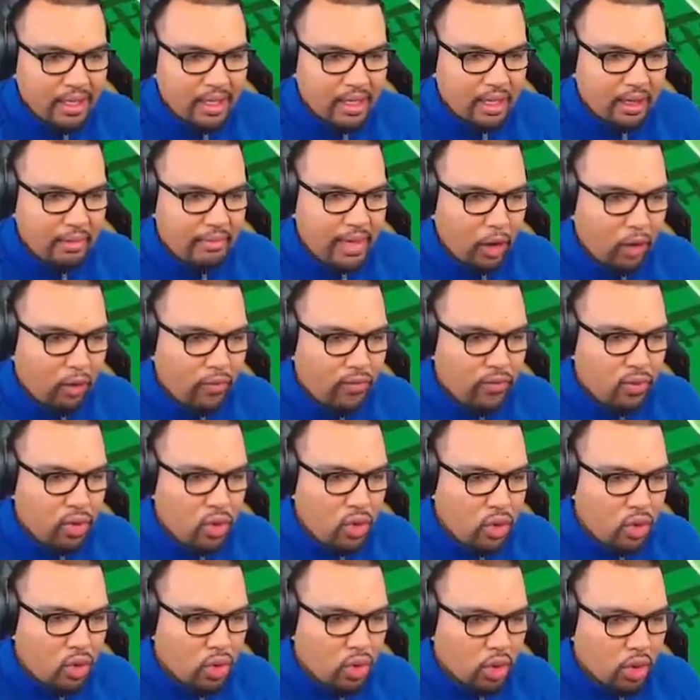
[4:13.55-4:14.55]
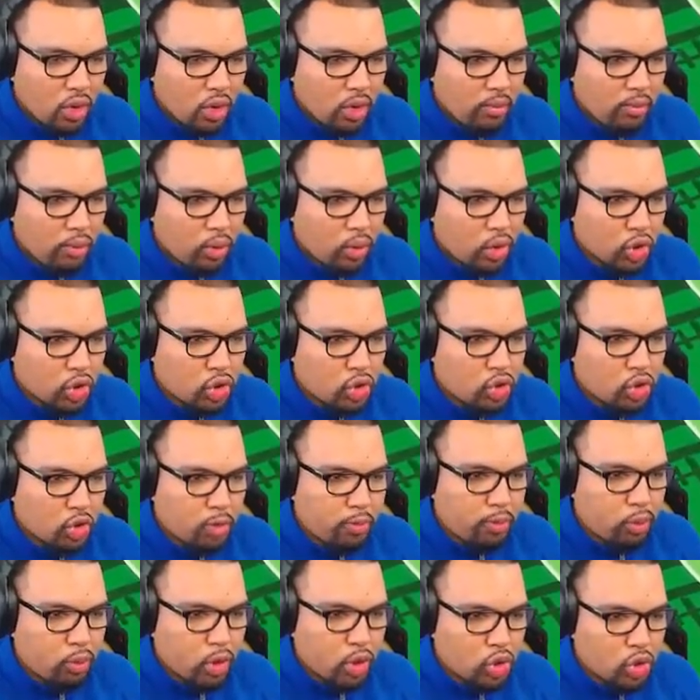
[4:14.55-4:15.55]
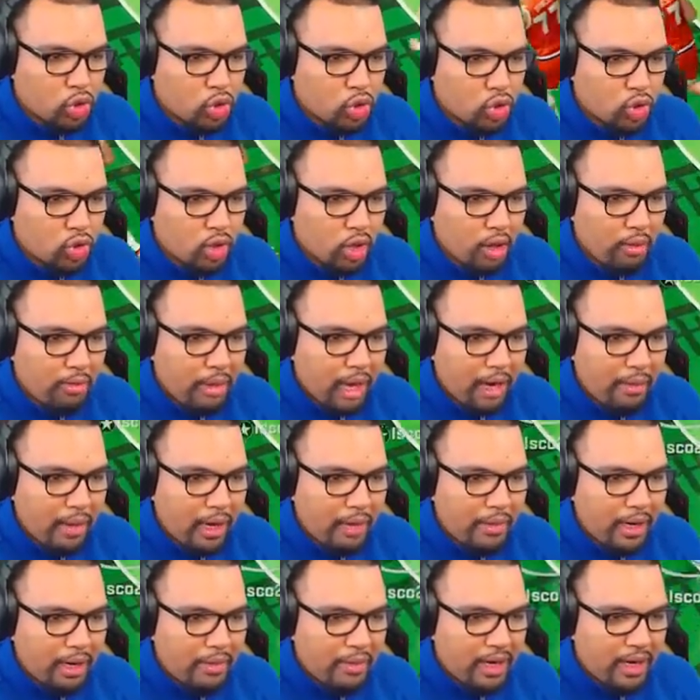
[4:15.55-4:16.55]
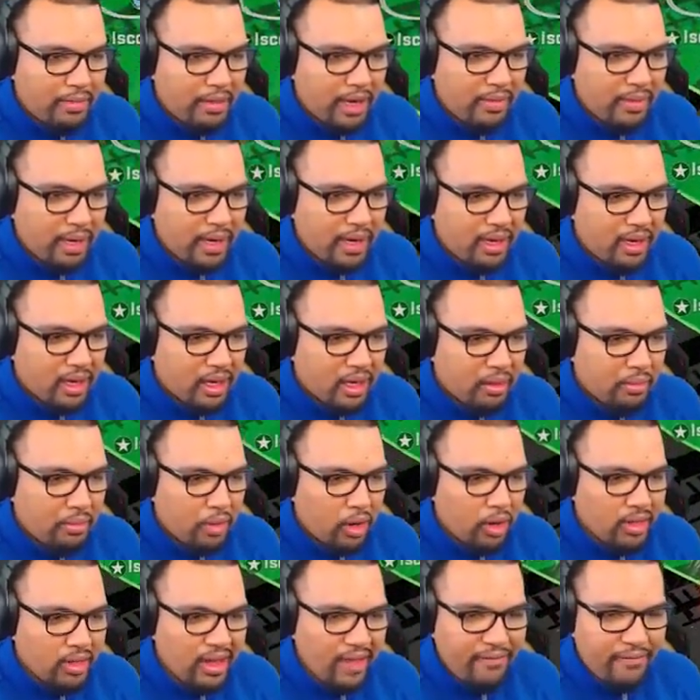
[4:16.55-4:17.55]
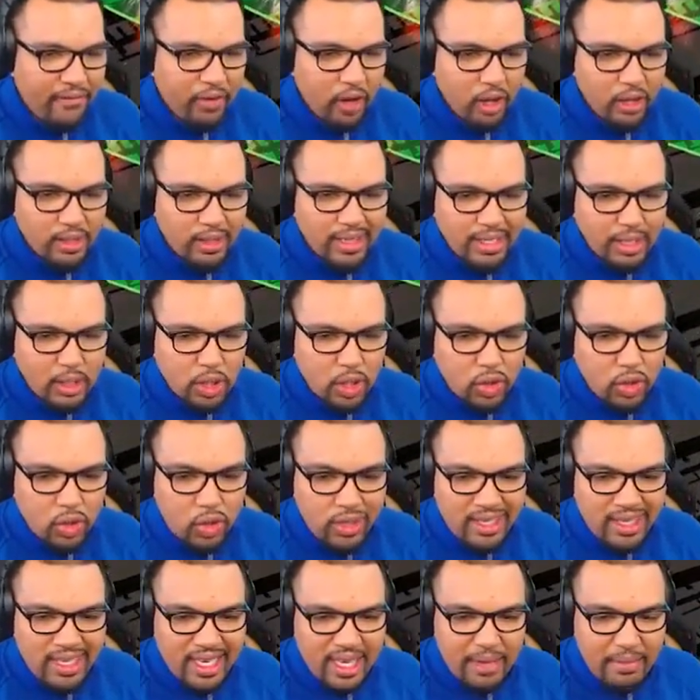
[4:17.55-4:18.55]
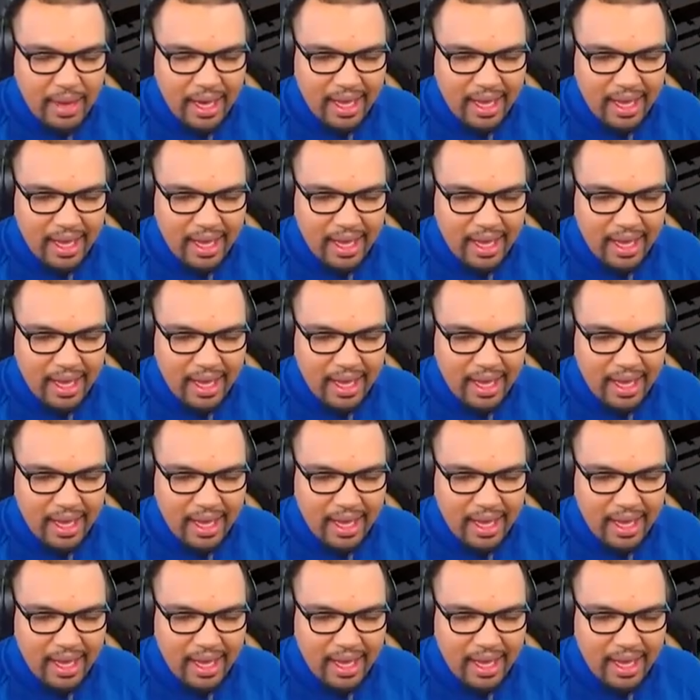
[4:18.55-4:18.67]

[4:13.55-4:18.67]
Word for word: Bien revenu Pourquoi je saute Pourquoi je saute Balle, balle, balle, balle, balle, Bonne défense, that's a good D,